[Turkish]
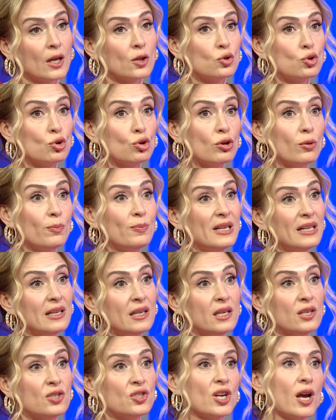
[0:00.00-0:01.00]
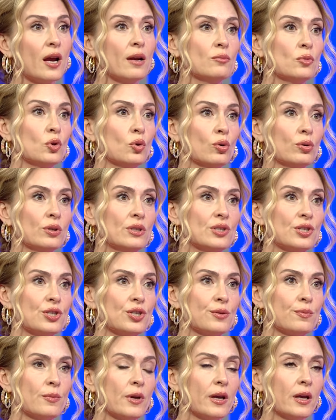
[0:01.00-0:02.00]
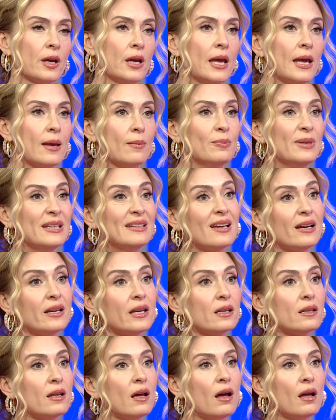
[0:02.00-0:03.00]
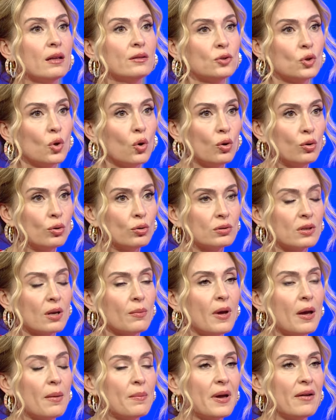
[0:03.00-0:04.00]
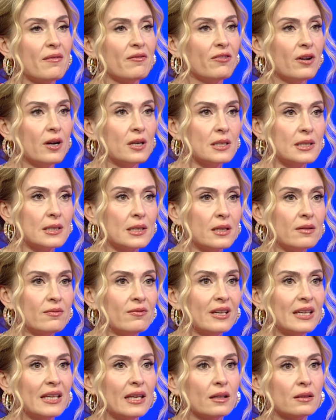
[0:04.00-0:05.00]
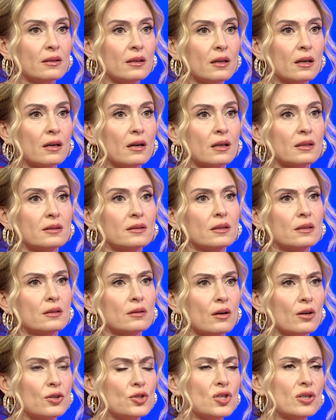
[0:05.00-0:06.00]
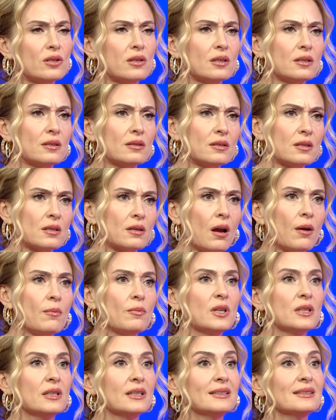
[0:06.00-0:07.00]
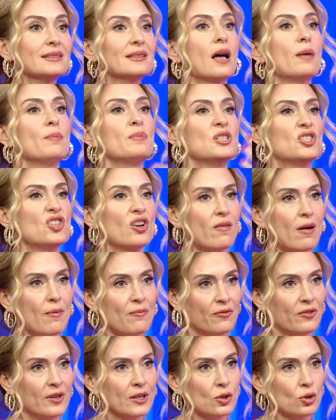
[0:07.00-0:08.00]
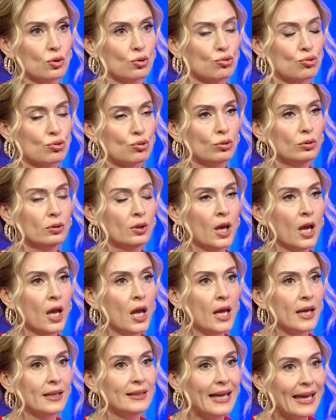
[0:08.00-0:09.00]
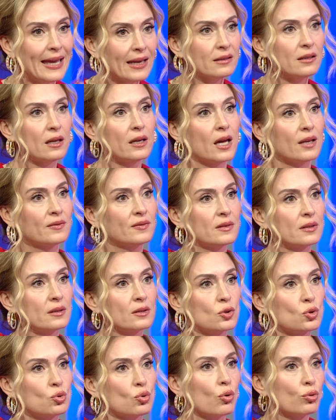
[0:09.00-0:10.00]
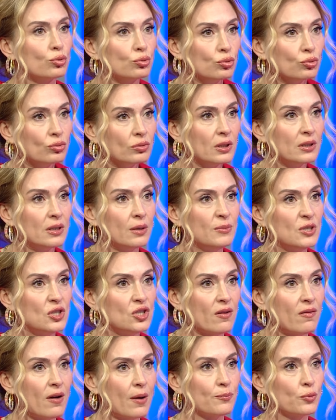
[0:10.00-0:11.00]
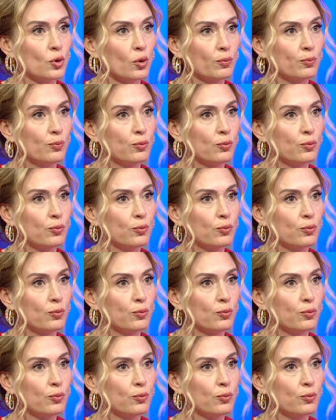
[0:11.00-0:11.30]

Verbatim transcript: Çünkü bilgi içermiyor o itişme. Evet, işte, bir dayanağın hı. yok. Tamamen varsayım ve kendi karakterin, acıların, travmalarından evet. bir cevap veriyorsun. Evet. Neye dayattığını sorduğunda da bir cevap yok. Evet.